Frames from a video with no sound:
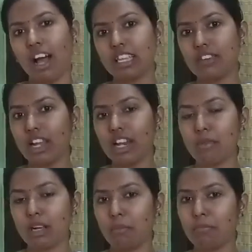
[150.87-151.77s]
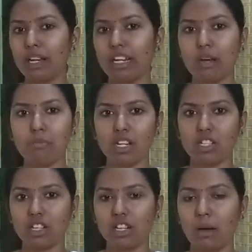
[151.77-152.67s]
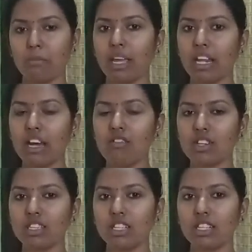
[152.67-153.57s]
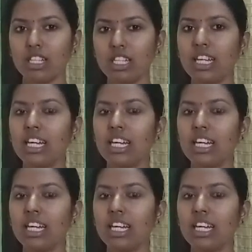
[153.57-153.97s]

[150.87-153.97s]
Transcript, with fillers: அதுவே நம்ம கம்ப்ளீட்டாக படிச்சுக்கலாம் மெயினாக வந்துட்டு